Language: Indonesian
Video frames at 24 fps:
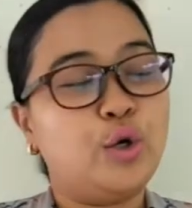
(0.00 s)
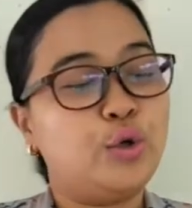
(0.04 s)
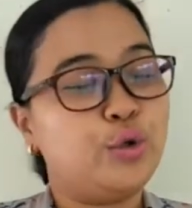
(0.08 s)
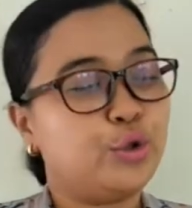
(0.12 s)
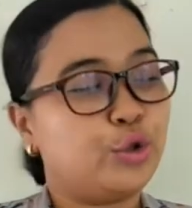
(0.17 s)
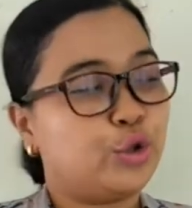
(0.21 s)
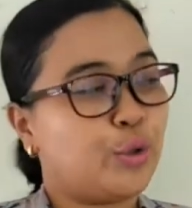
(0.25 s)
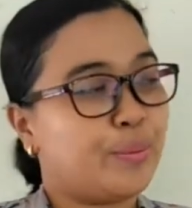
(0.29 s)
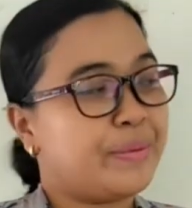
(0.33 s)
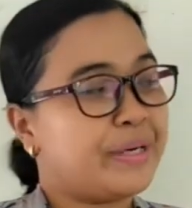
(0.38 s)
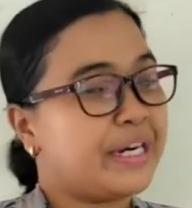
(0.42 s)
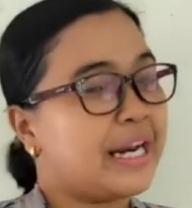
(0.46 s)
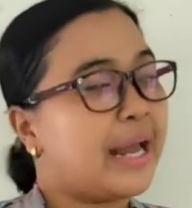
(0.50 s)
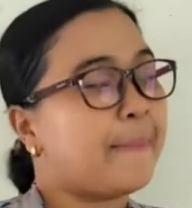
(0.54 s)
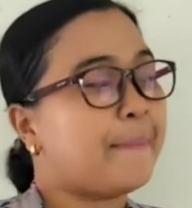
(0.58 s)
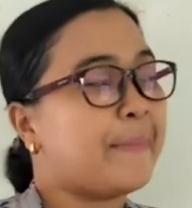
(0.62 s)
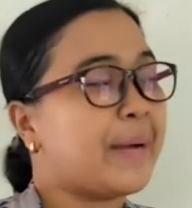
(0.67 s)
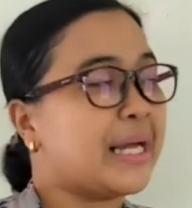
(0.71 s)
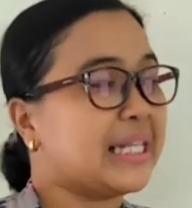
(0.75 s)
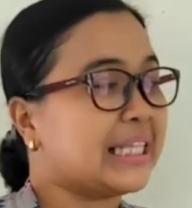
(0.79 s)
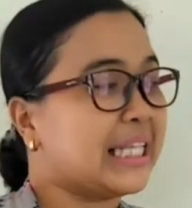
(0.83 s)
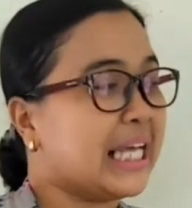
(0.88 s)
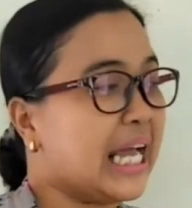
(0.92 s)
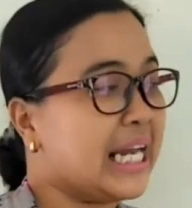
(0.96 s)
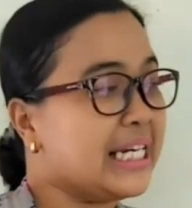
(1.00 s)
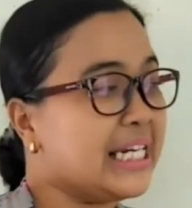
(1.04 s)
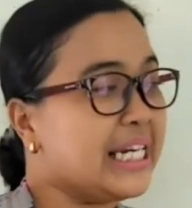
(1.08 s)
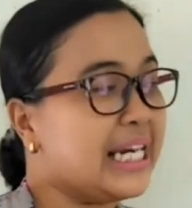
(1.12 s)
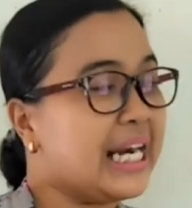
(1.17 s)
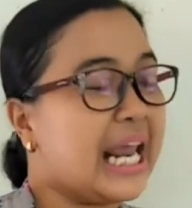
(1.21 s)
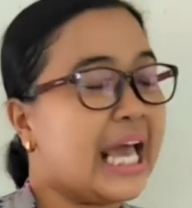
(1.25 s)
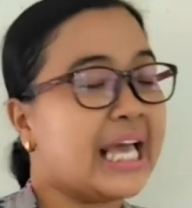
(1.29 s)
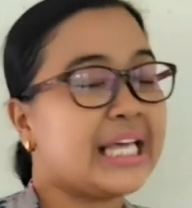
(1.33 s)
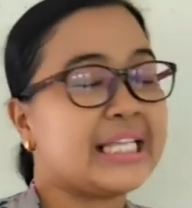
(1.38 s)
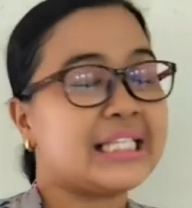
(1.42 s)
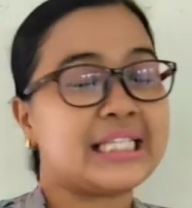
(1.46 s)
Untuk mendapatkan
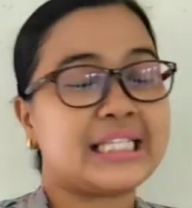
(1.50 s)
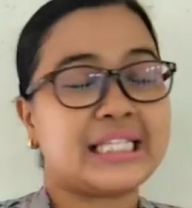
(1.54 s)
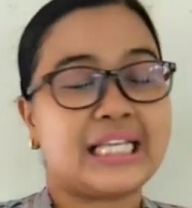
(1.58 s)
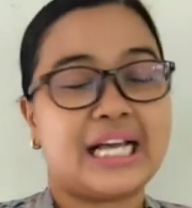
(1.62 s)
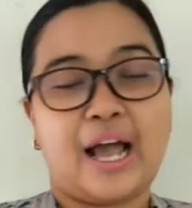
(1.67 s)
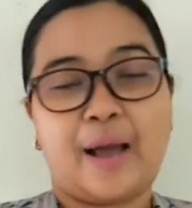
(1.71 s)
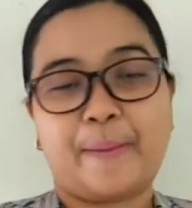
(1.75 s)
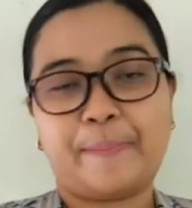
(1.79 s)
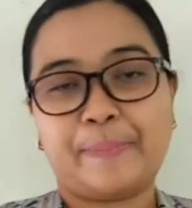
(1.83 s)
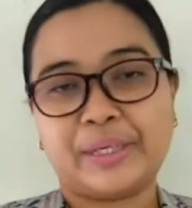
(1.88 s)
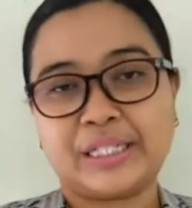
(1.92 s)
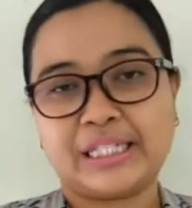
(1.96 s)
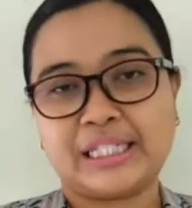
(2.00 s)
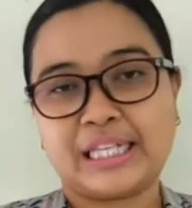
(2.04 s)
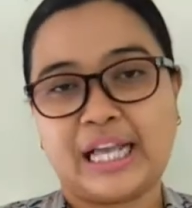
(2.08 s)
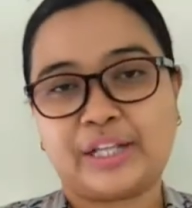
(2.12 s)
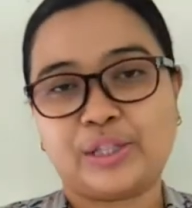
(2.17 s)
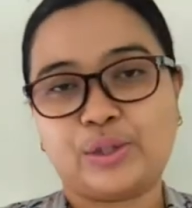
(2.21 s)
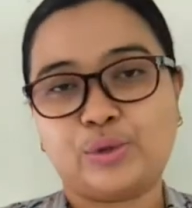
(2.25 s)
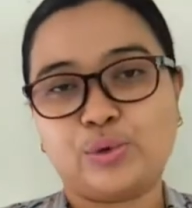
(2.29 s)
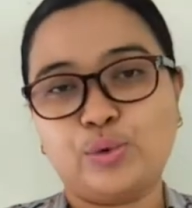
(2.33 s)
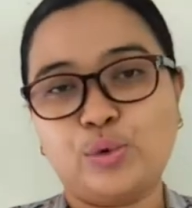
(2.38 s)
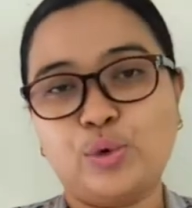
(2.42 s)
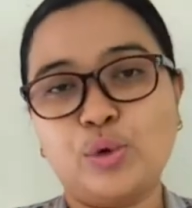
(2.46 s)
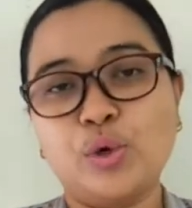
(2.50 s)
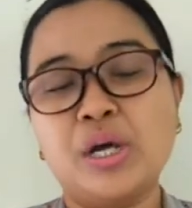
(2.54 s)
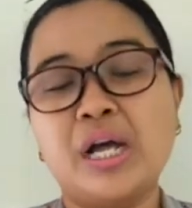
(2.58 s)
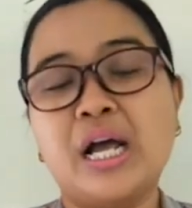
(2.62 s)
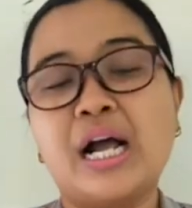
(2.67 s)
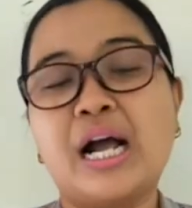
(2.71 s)
nilai setengah persatu,